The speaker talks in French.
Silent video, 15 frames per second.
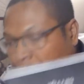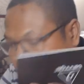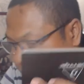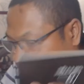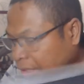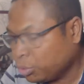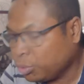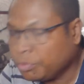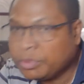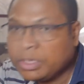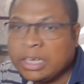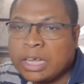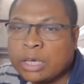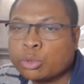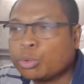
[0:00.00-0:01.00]
Et ça suffit
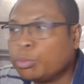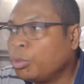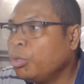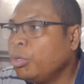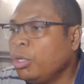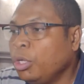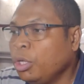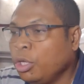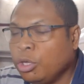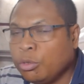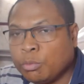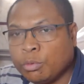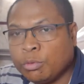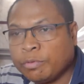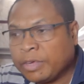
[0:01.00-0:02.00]
largement
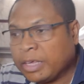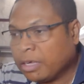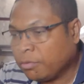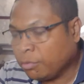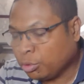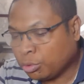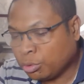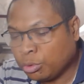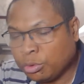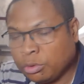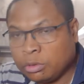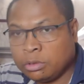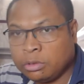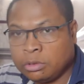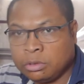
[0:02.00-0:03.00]
pour faire votre,
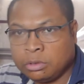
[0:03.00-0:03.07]
euh,